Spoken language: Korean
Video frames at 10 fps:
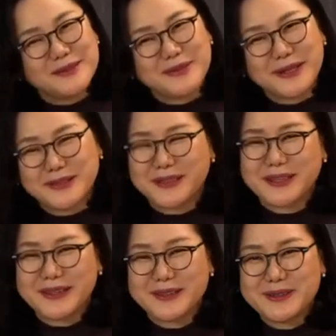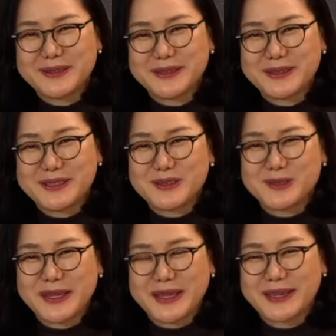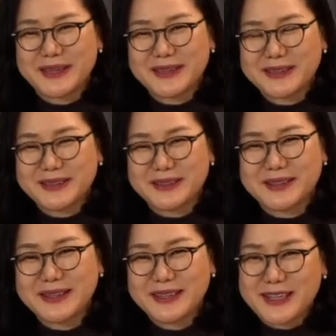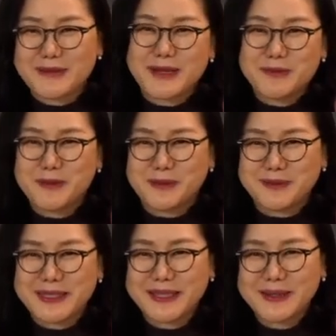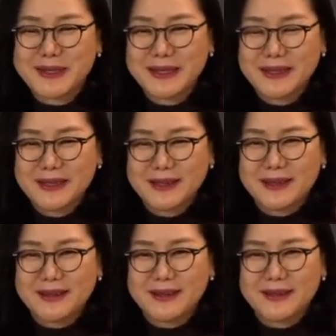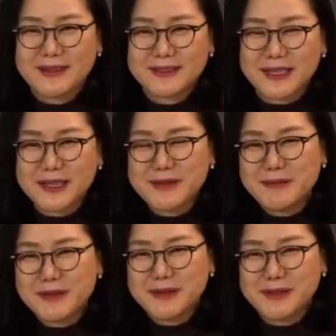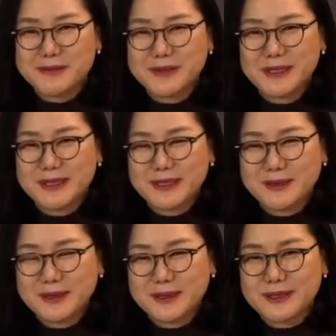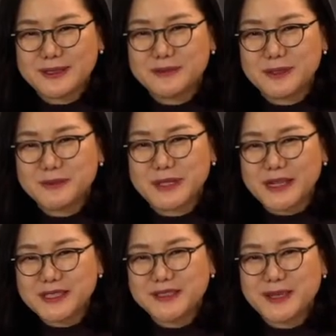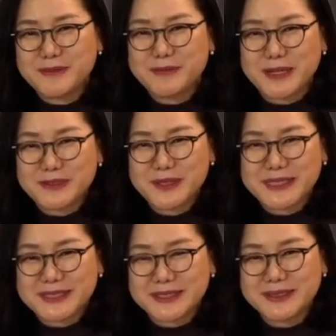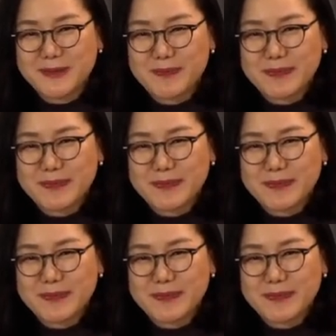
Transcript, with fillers: 뭐라 그럴까요? 일종의 그 개발품입니다. 어, 잠깐 한번 여러분이 이 그 브리프 양식을 한번 봐주시겠어요?